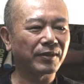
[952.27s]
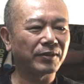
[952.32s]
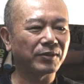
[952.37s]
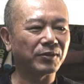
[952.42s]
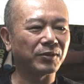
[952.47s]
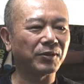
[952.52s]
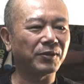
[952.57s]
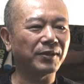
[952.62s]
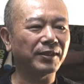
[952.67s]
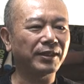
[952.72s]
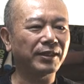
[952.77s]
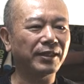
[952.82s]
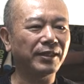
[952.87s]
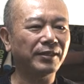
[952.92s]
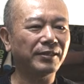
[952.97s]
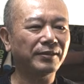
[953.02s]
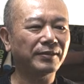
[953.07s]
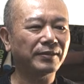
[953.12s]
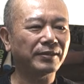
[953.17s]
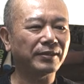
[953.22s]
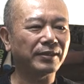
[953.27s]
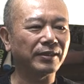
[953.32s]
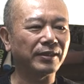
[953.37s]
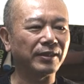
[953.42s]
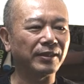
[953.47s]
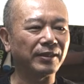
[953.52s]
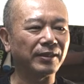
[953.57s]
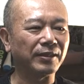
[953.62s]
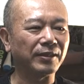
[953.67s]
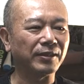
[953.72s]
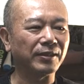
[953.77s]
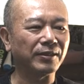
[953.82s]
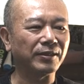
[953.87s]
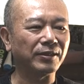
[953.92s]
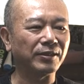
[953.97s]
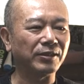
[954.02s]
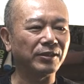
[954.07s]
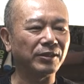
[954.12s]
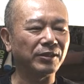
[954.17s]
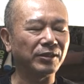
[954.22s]
それはね、
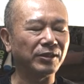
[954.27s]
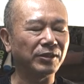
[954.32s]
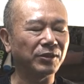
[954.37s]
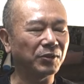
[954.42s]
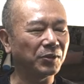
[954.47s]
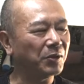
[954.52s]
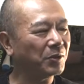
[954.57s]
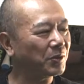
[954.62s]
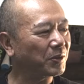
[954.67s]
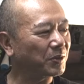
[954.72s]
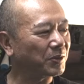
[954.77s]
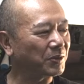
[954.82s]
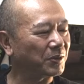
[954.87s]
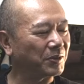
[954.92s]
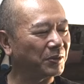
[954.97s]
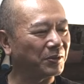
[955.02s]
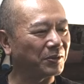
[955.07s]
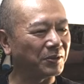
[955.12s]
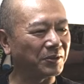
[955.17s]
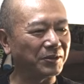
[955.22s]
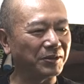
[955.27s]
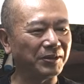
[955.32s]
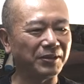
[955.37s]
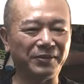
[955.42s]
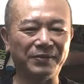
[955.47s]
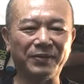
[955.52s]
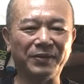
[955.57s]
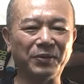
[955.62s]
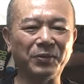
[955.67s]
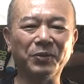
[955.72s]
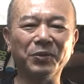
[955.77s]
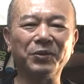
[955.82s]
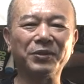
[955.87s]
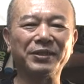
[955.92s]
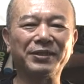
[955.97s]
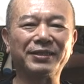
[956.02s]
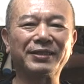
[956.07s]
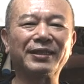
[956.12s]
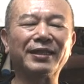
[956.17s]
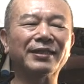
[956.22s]
日本国という国には法
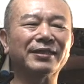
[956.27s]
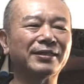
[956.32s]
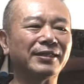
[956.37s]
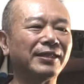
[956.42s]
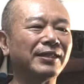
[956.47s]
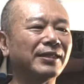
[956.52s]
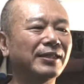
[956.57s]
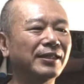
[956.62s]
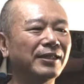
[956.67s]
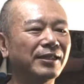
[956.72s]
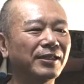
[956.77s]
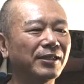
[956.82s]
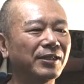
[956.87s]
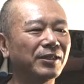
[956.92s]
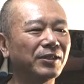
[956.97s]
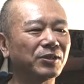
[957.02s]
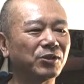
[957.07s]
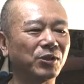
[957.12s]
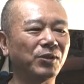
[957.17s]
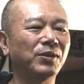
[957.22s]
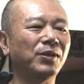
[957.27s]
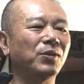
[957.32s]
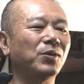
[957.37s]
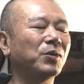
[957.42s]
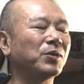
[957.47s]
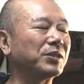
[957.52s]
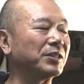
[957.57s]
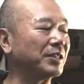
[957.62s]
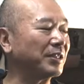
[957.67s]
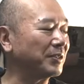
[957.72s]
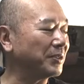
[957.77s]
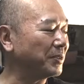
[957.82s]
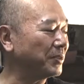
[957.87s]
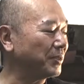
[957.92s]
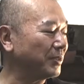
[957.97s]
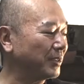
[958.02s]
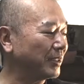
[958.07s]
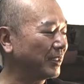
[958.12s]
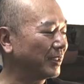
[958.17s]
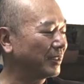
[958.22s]
律があって、それは大きな
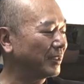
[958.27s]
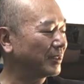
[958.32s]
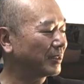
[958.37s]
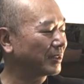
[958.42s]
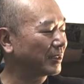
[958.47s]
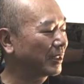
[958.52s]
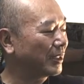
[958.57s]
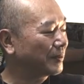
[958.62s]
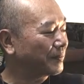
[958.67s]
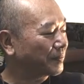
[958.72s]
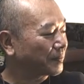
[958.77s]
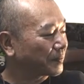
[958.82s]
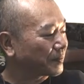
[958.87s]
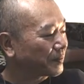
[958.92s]
ルールなんですが、